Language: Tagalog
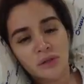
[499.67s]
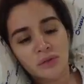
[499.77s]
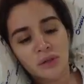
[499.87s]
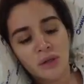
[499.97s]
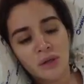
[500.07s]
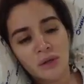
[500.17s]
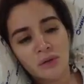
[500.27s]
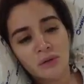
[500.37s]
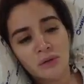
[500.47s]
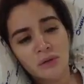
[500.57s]
So,
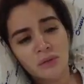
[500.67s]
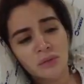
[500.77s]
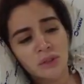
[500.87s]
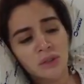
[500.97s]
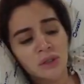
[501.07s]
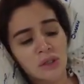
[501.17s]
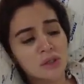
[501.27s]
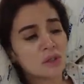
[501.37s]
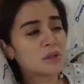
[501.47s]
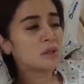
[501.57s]
kailangan ko daw
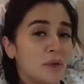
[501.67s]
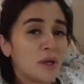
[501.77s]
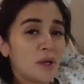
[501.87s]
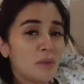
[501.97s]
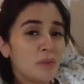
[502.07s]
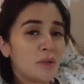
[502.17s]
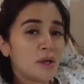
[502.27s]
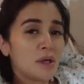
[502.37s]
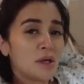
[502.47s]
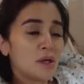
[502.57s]
mag-rest.
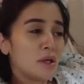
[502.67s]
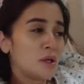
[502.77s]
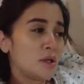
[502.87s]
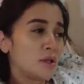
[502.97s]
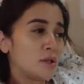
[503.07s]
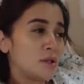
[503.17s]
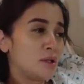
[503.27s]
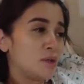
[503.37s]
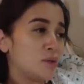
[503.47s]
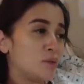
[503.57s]
Bye-bye.
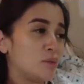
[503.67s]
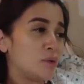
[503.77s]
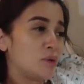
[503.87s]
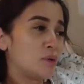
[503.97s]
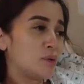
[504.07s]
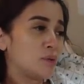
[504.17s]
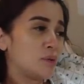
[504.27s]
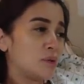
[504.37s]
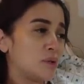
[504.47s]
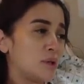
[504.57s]
See you
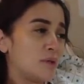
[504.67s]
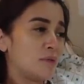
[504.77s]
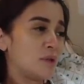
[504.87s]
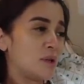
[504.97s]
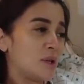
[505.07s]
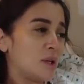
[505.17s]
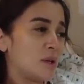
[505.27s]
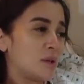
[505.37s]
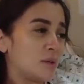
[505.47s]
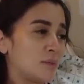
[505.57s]
tomorrow, 7
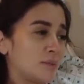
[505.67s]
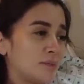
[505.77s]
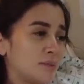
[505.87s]
a.m.